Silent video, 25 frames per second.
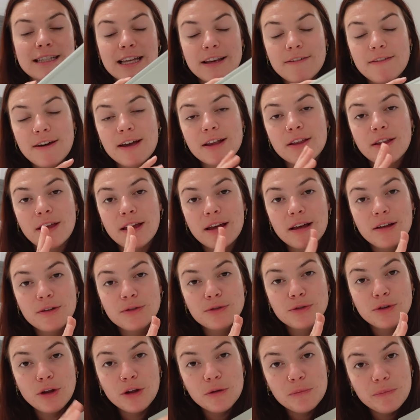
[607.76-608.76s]
Ça va être
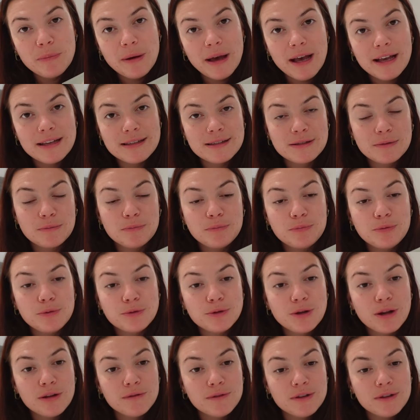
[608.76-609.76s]
notre base pour notre